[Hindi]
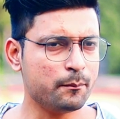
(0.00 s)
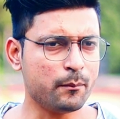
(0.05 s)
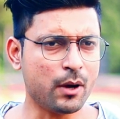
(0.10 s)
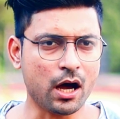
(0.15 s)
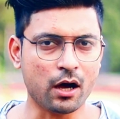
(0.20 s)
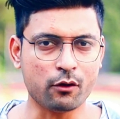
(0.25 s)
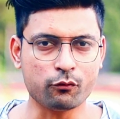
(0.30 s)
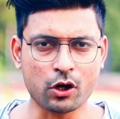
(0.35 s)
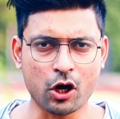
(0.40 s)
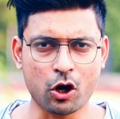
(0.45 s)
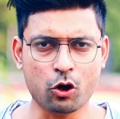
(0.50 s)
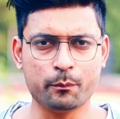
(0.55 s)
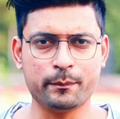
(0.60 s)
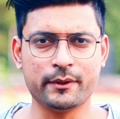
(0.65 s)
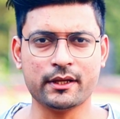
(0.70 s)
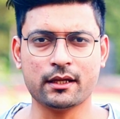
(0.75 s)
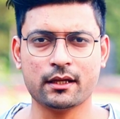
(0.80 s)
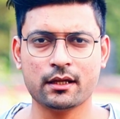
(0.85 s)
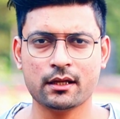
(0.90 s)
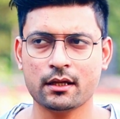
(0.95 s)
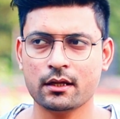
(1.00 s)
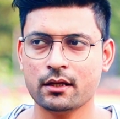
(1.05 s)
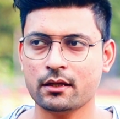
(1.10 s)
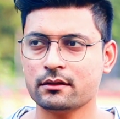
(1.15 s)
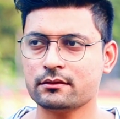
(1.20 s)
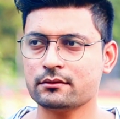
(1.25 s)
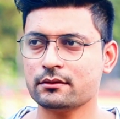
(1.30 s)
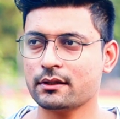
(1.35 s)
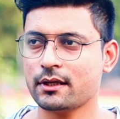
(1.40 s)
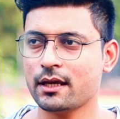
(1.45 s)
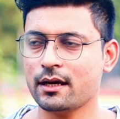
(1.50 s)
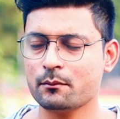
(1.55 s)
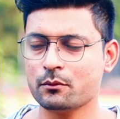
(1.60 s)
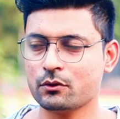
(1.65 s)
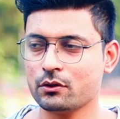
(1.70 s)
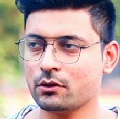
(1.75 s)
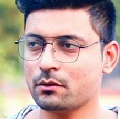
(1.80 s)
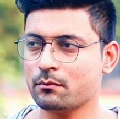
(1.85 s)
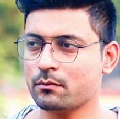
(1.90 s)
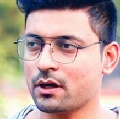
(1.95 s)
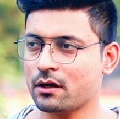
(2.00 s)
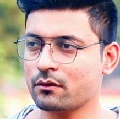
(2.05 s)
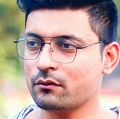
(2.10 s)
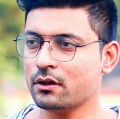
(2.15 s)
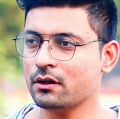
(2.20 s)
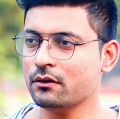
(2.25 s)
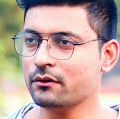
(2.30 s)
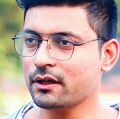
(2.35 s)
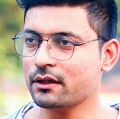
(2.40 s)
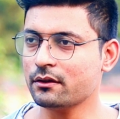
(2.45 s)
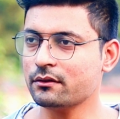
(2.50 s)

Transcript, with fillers: भावनाओं पे क्या बोल रहा हूँ भावनाओं